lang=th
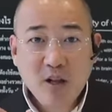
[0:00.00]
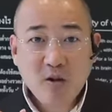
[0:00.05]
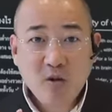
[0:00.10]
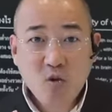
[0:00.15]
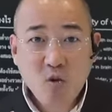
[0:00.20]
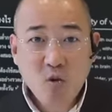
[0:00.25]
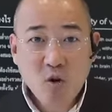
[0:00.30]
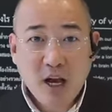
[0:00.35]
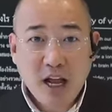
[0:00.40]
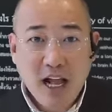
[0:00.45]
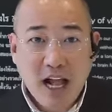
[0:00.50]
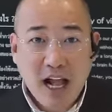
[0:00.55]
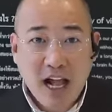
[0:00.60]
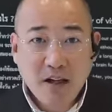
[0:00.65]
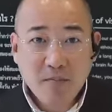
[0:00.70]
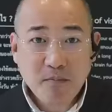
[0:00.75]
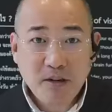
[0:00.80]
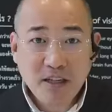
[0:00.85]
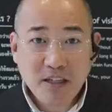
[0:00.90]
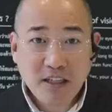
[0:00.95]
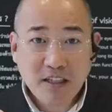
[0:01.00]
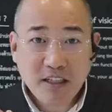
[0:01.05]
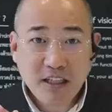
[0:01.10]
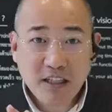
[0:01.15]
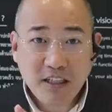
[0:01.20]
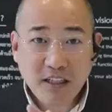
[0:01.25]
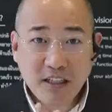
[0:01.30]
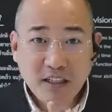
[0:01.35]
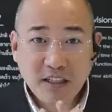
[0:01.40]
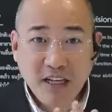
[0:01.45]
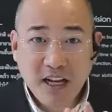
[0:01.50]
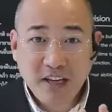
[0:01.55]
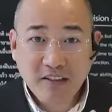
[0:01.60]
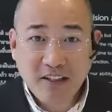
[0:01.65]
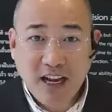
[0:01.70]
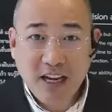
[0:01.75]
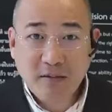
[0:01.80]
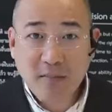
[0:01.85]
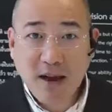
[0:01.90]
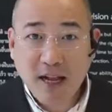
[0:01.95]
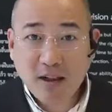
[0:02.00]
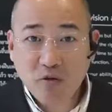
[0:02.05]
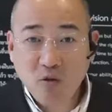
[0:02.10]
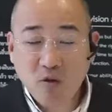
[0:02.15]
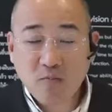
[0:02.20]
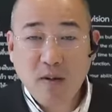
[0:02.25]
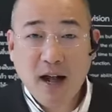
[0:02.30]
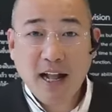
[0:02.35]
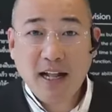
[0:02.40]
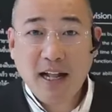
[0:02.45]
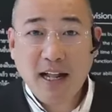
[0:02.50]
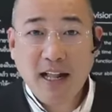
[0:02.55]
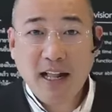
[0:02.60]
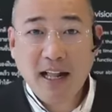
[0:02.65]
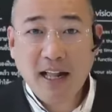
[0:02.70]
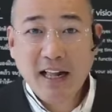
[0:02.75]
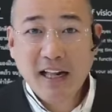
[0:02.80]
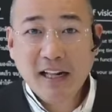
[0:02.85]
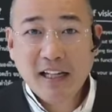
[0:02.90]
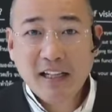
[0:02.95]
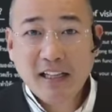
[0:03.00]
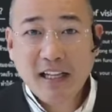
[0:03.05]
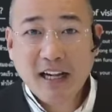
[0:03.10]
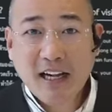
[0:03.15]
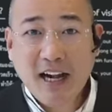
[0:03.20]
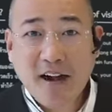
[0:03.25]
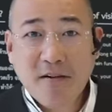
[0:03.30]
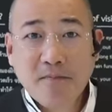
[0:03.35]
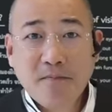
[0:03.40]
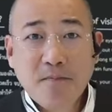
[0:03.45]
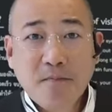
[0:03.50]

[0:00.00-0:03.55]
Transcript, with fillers: คู่ละ 5 0,000ถึง1 0 0 0 0 0 บาททั่วไปนะครับ